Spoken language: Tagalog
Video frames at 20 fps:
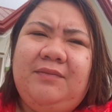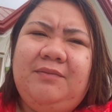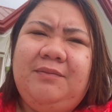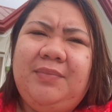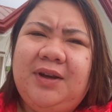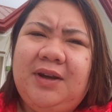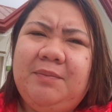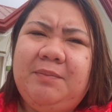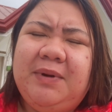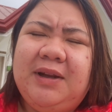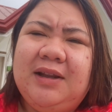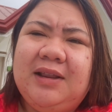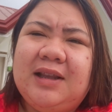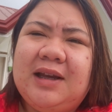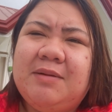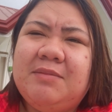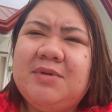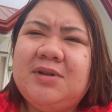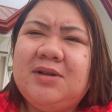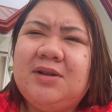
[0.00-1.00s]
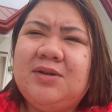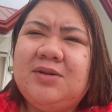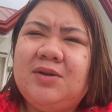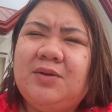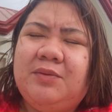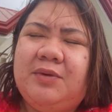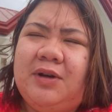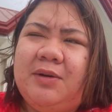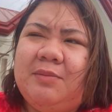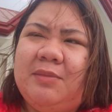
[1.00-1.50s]
pinipilit namin si
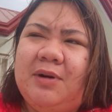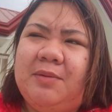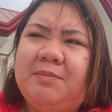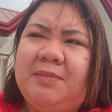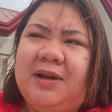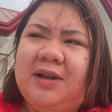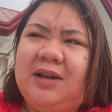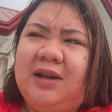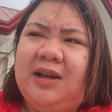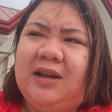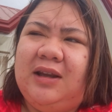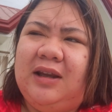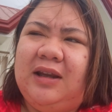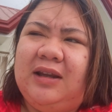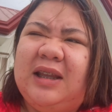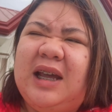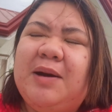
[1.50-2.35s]
Zoe na magpadede.